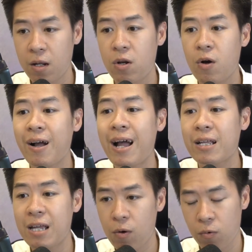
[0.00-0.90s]
Nó
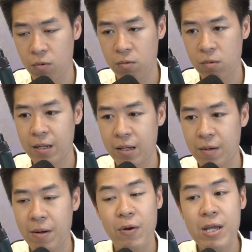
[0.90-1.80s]
khác nhau.
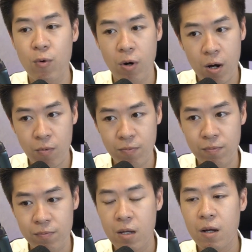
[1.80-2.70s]
Các bạn hiểu không?
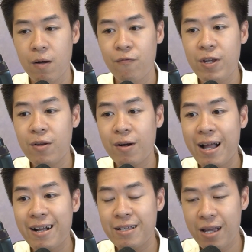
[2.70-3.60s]
Vì nó
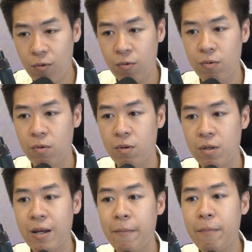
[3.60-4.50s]
khác nhau
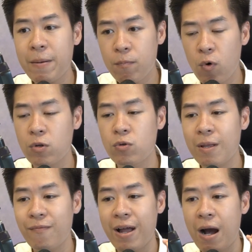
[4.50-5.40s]
nên là bắt buộc chúng
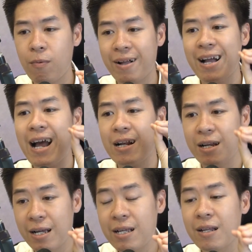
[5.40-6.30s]
ta phải học cái khác
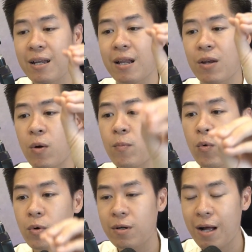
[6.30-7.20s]
đấy để nói một
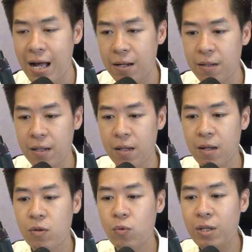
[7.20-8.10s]
ngôn ngữ khác.
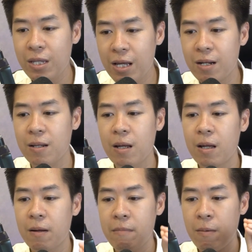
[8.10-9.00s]
Tuy nhiên,
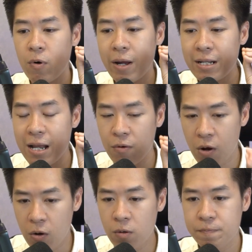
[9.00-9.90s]
bằng một cách nào
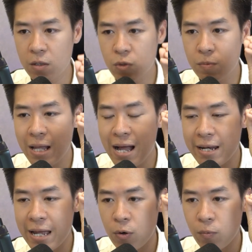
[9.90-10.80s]
đó chúng ta
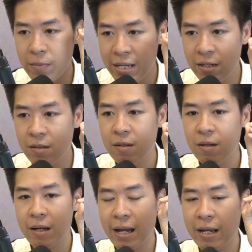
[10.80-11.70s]
đều biến
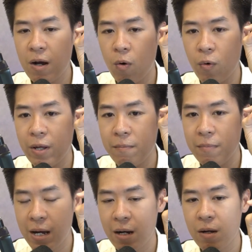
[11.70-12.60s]
cái khẩu hình
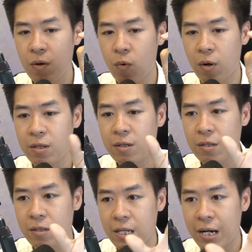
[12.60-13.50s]
miệng của những
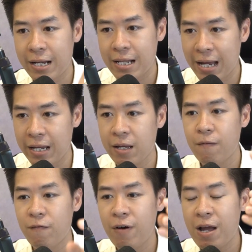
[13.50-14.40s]
từ tiếng Anh này
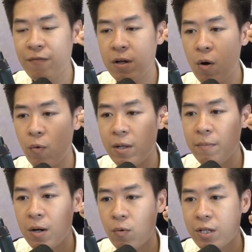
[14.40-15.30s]
về với khẩu hình
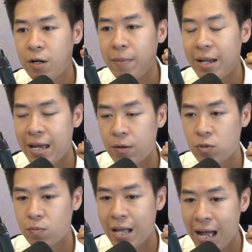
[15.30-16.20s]
miệng của tiếng mẹ đẻ của
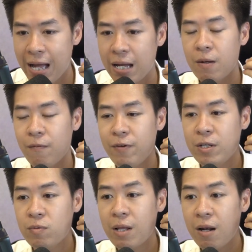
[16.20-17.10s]
chúng ta.
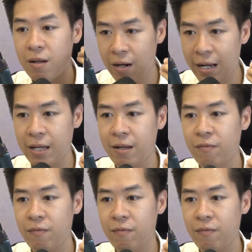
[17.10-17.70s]
Vì chúng ta lười,